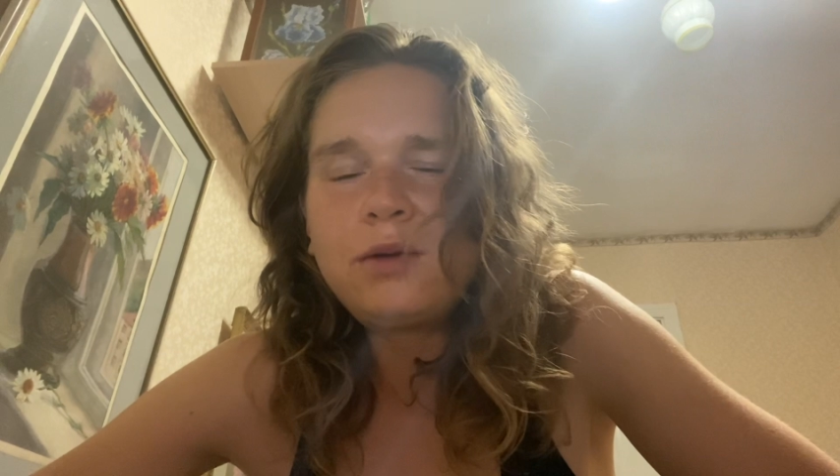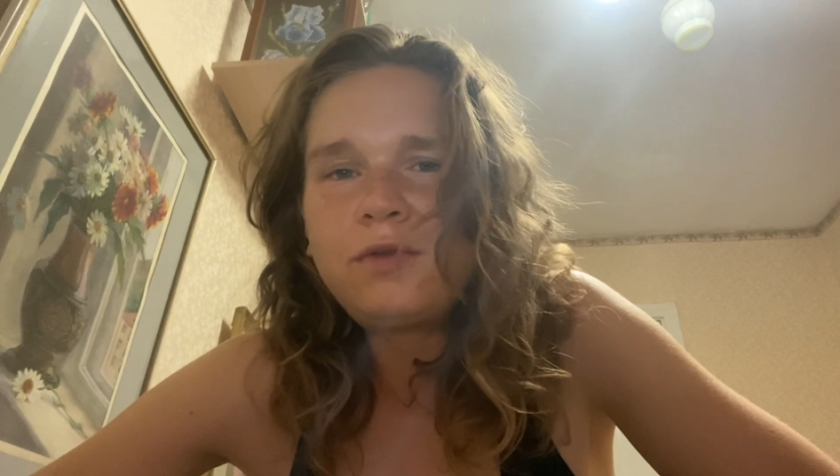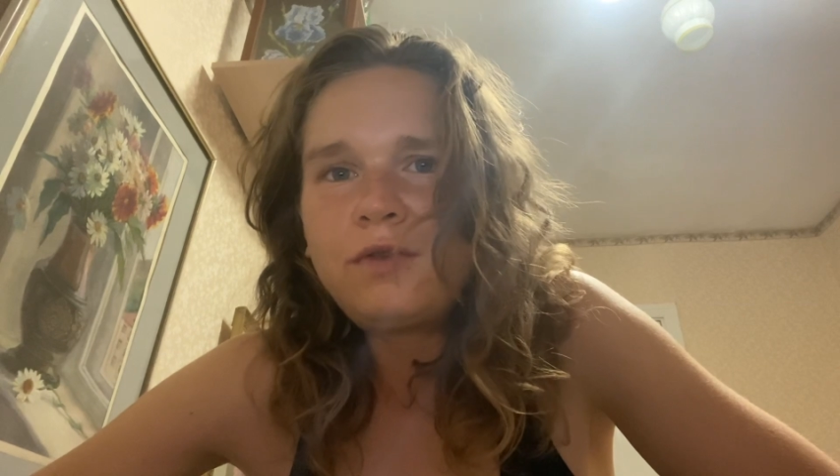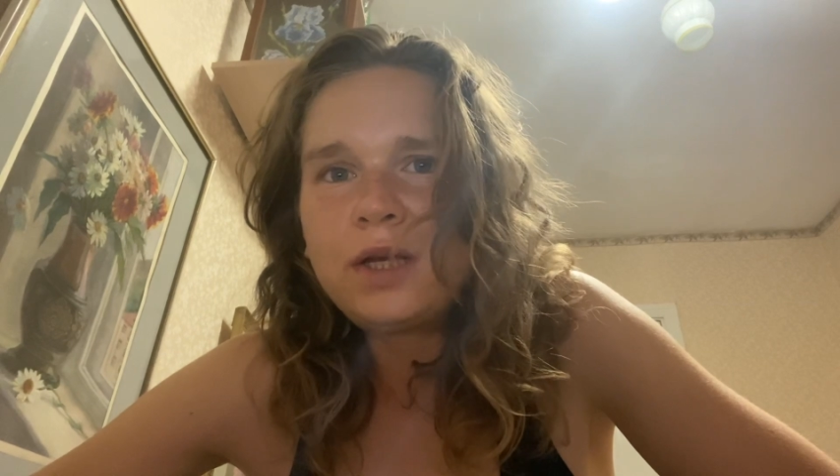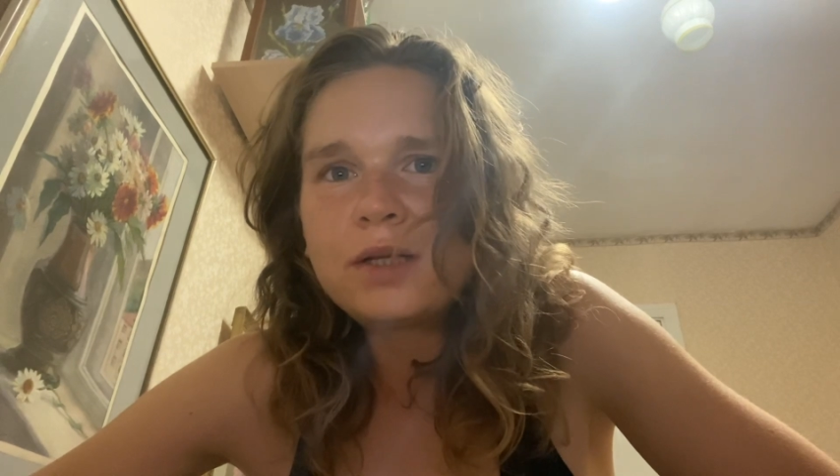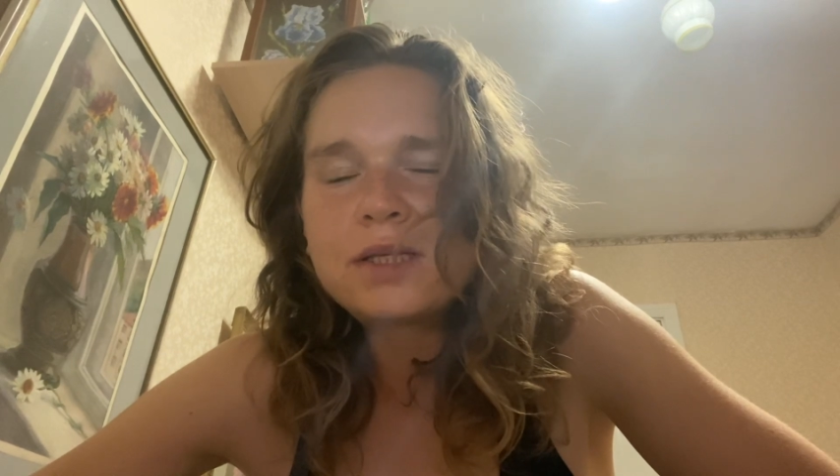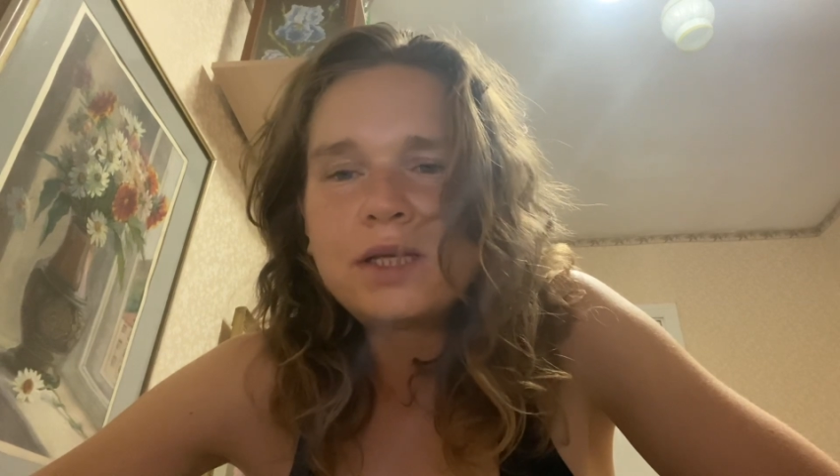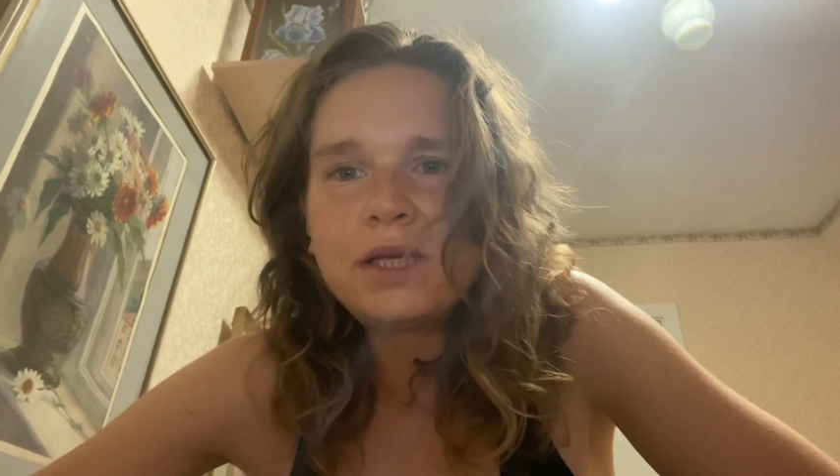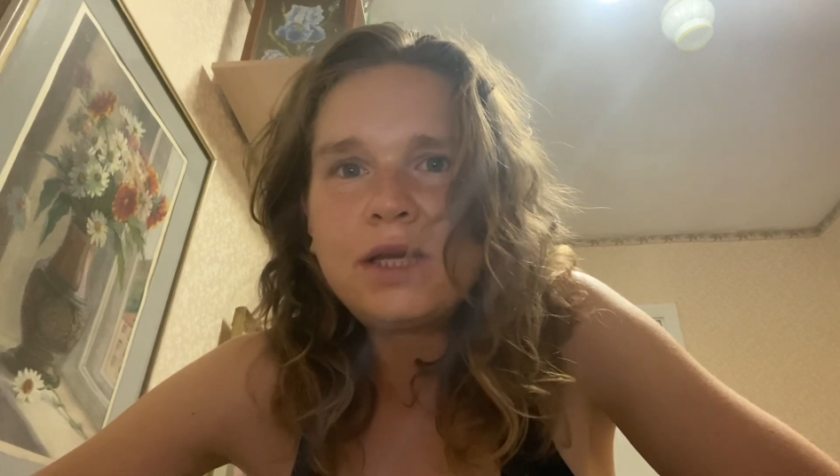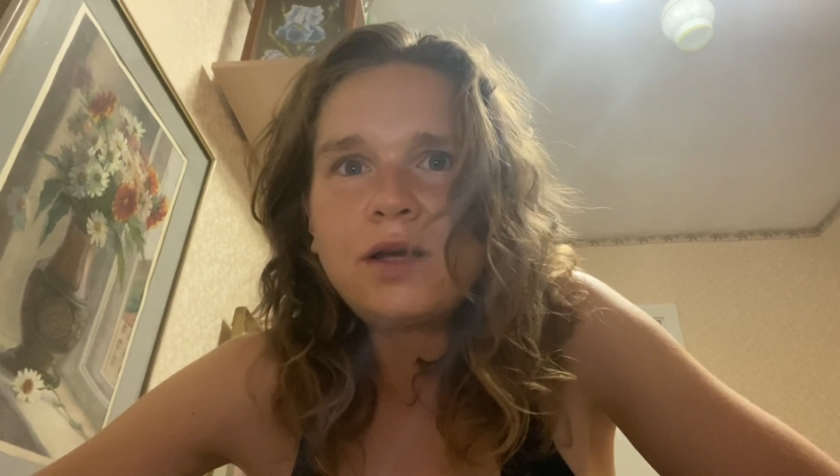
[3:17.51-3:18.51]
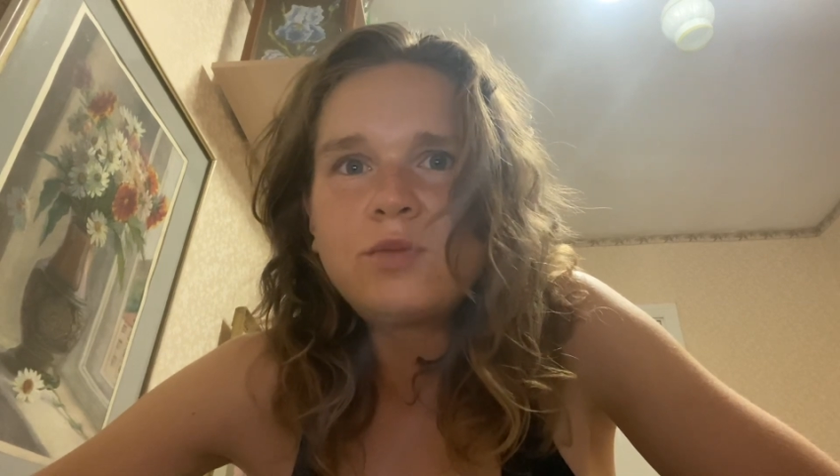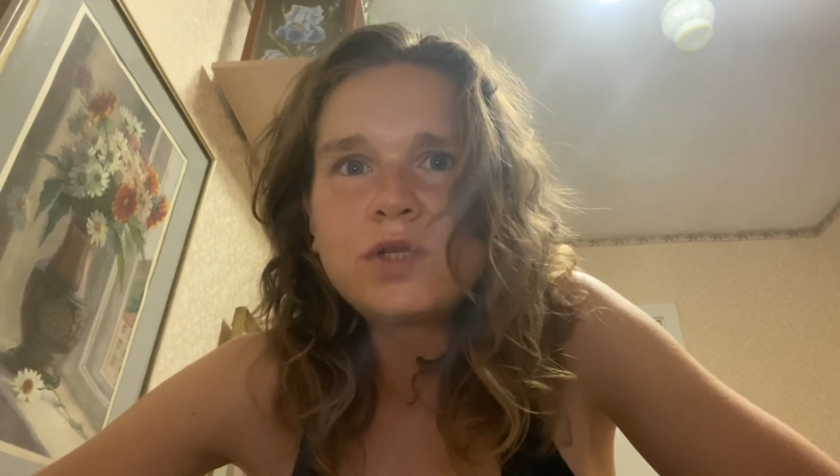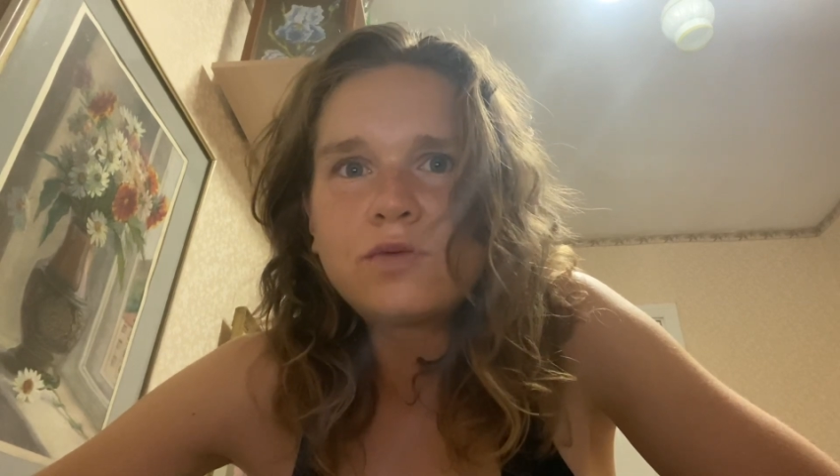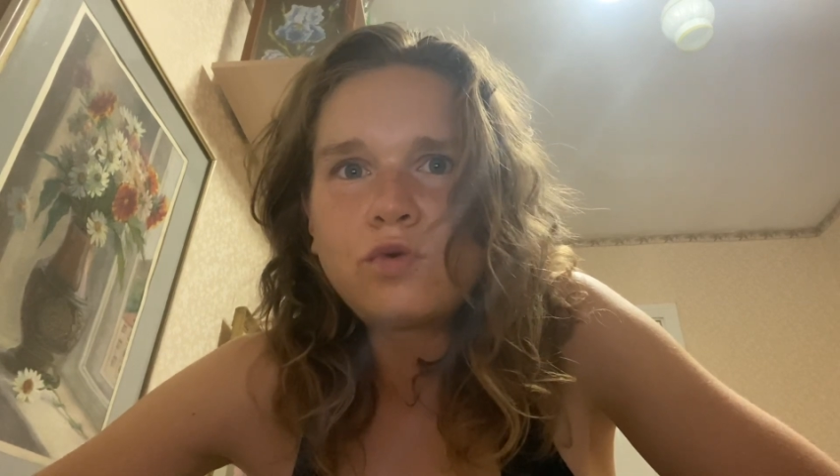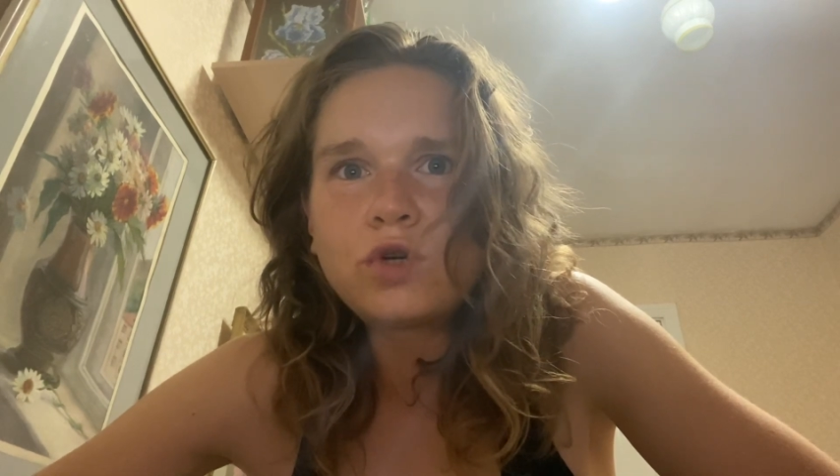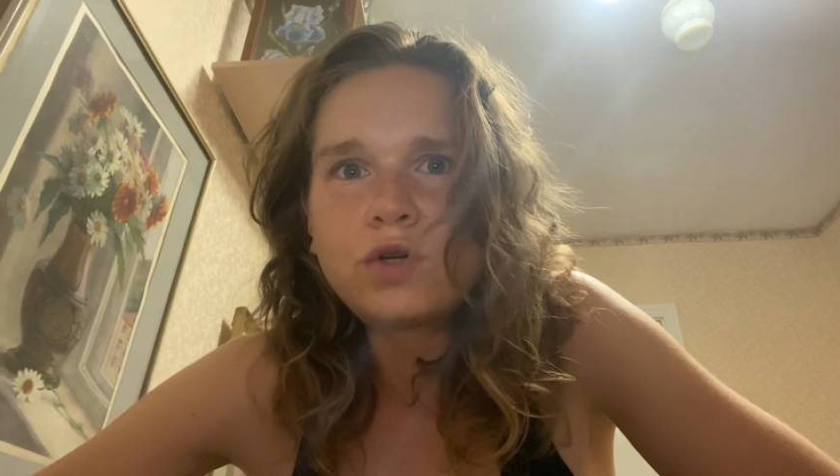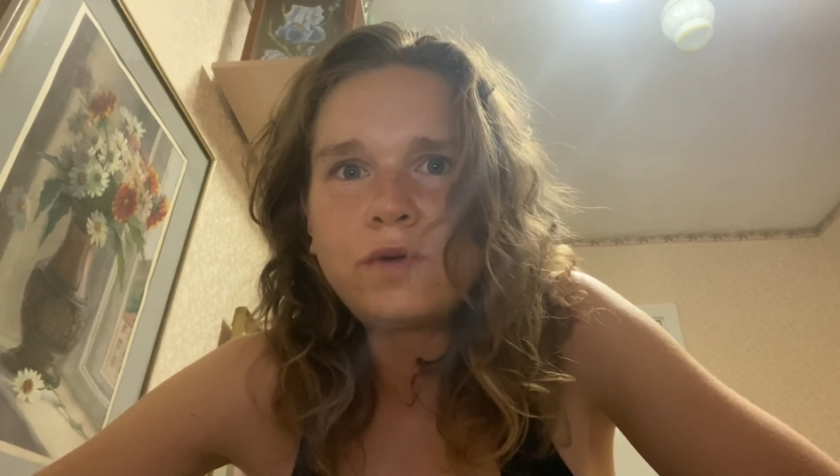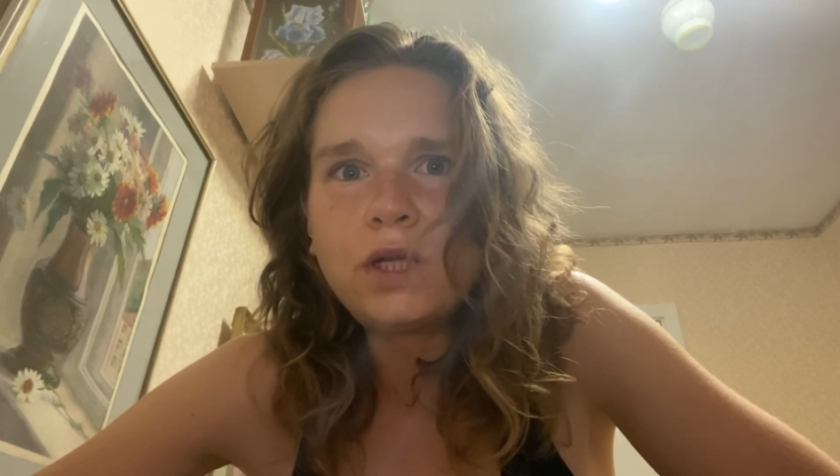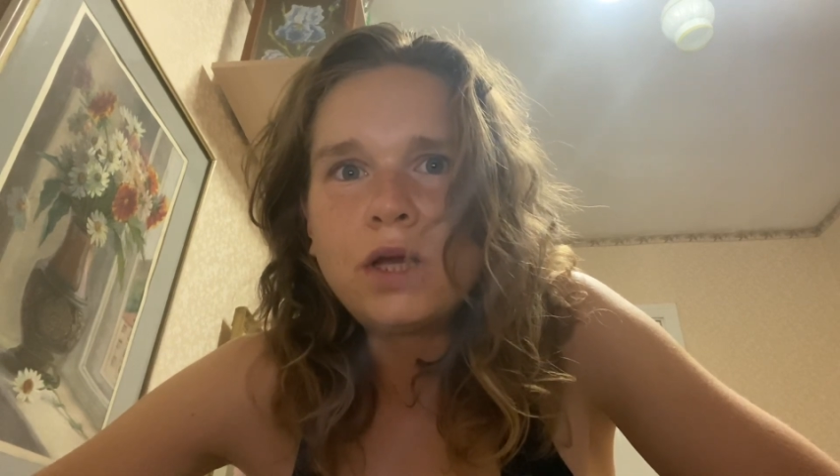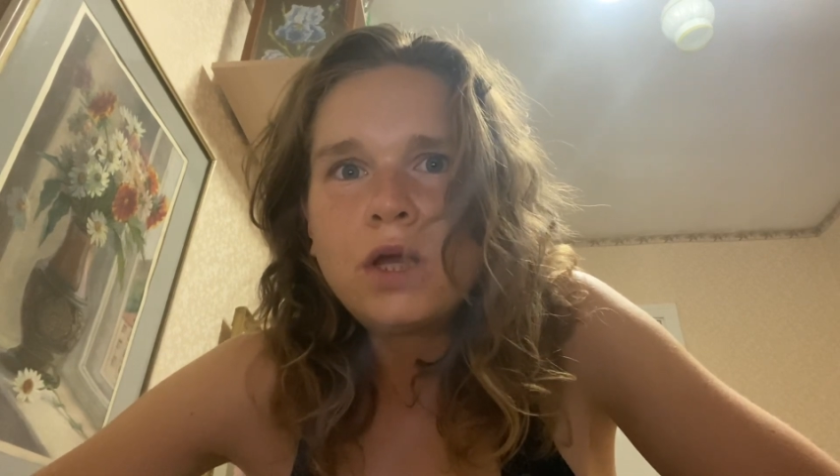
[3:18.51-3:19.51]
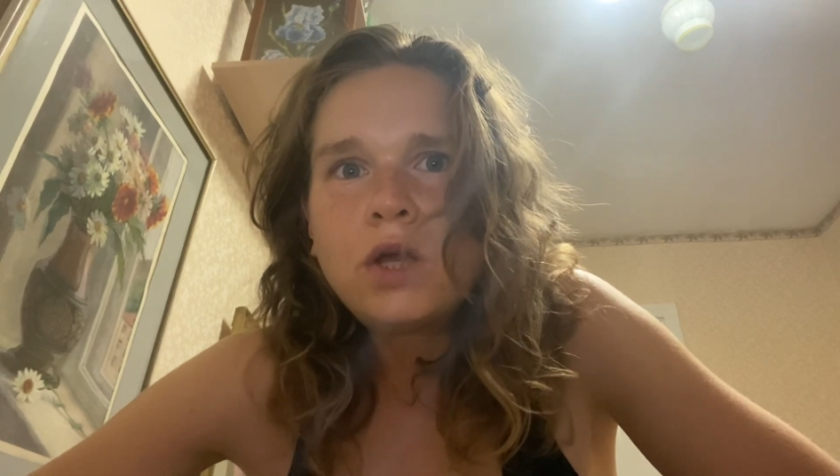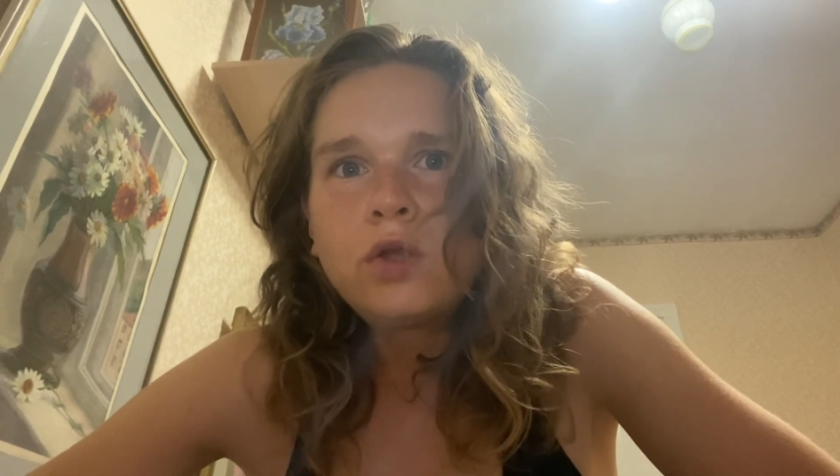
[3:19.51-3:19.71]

инфекций и обезвоживание.